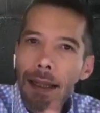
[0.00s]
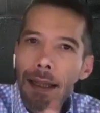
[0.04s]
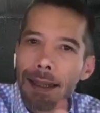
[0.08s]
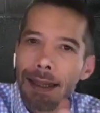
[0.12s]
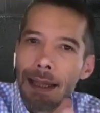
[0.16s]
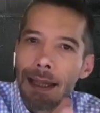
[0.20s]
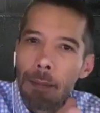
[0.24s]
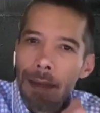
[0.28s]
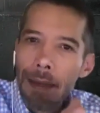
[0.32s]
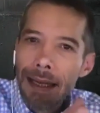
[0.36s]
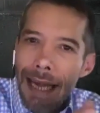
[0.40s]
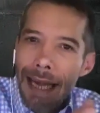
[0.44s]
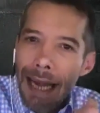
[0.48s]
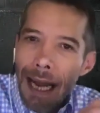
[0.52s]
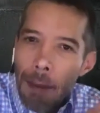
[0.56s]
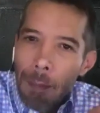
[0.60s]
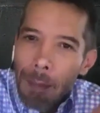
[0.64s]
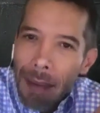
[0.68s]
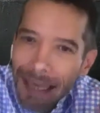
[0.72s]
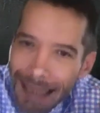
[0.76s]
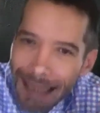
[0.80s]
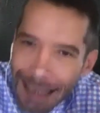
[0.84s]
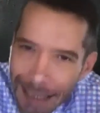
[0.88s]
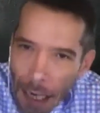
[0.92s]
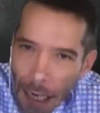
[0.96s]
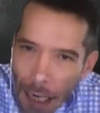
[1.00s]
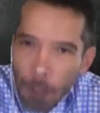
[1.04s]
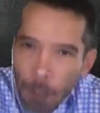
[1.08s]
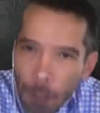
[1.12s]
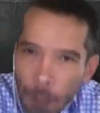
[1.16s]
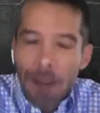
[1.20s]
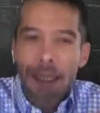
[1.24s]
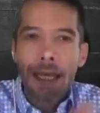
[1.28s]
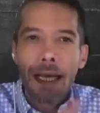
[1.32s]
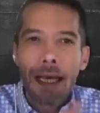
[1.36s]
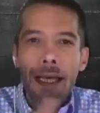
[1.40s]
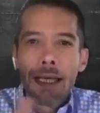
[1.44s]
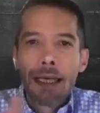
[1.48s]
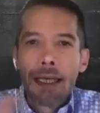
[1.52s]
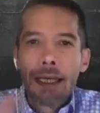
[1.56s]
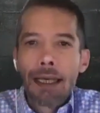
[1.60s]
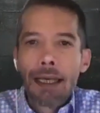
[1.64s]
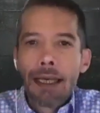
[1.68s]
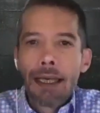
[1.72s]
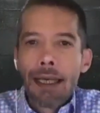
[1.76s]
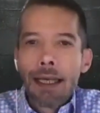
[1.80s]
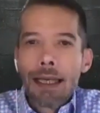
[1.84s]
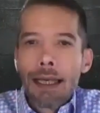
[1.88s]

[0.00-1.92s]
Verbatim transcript: de manera más rápida